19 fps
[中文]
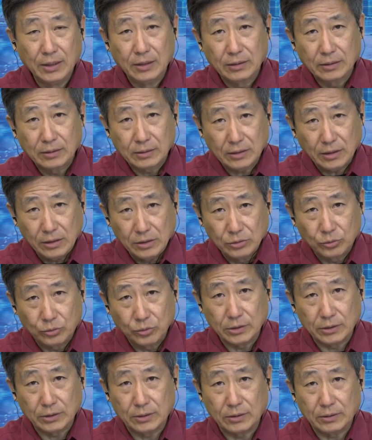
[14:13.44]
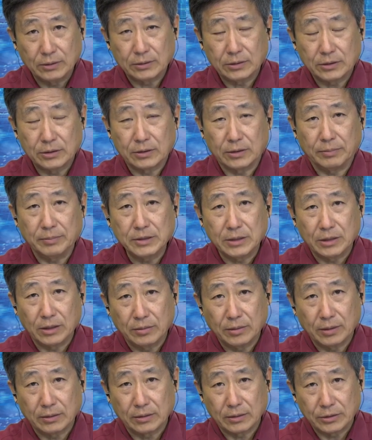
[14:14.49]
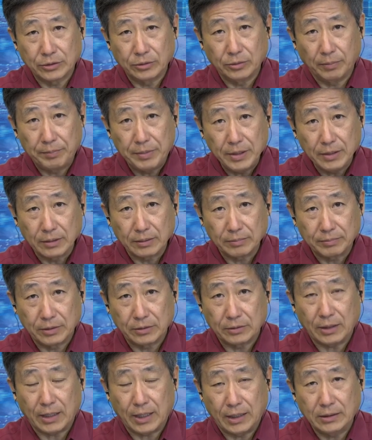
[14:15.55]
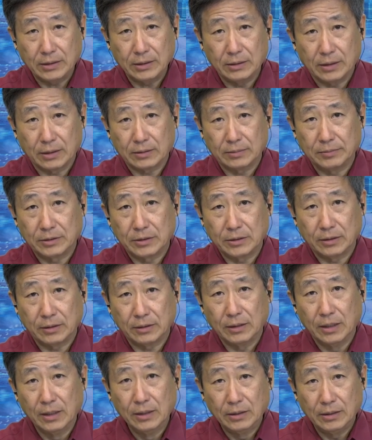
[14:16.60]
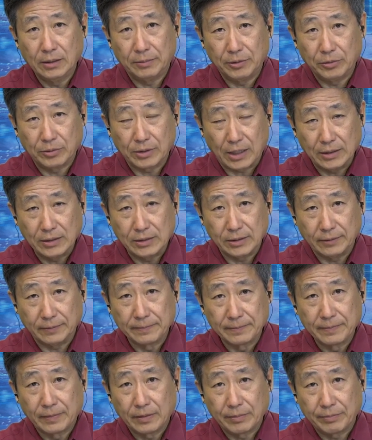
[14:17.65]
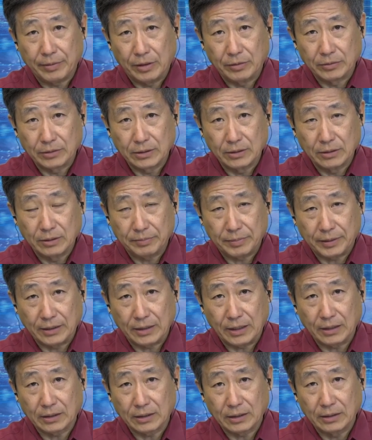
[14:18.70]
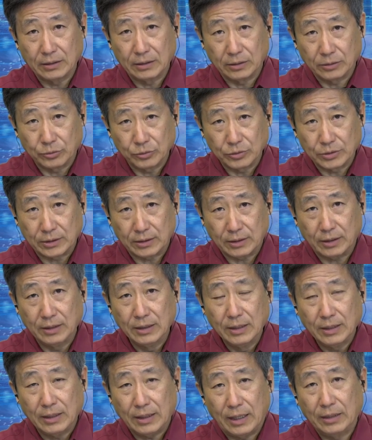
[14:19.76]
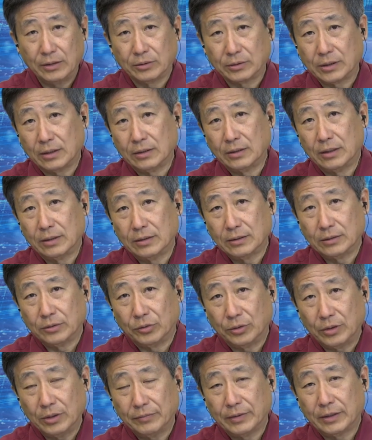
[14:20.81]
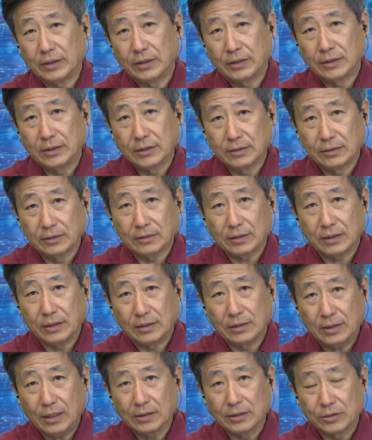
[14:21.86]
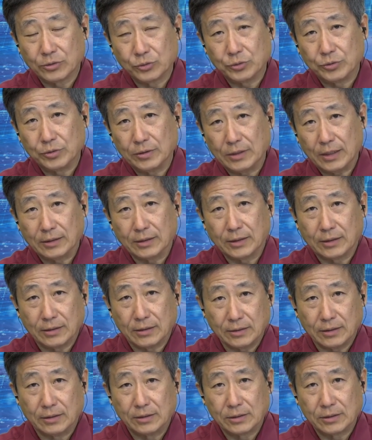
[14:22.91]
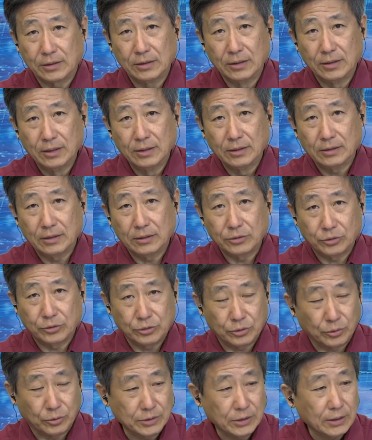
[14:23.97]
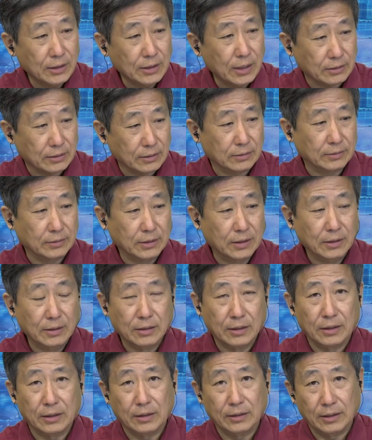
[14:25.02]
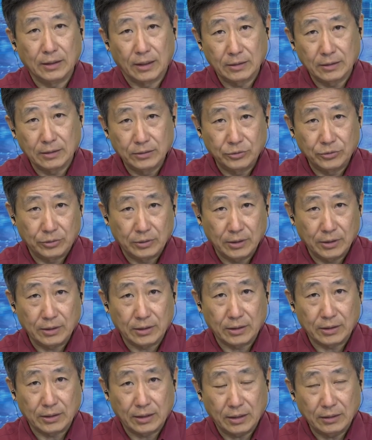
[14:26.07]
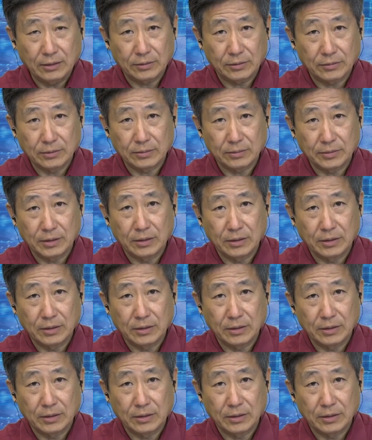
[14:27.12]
更多的是什么情况呢？是有病，比如说癌症啊什么之类的。那么我赶紧把我这个胚胎给冷冻起来。还有，当然有另外的一个很大的族群，大家可想而知，那就是同性恋人。对啊，两个女的，两个男的，或者怎么样，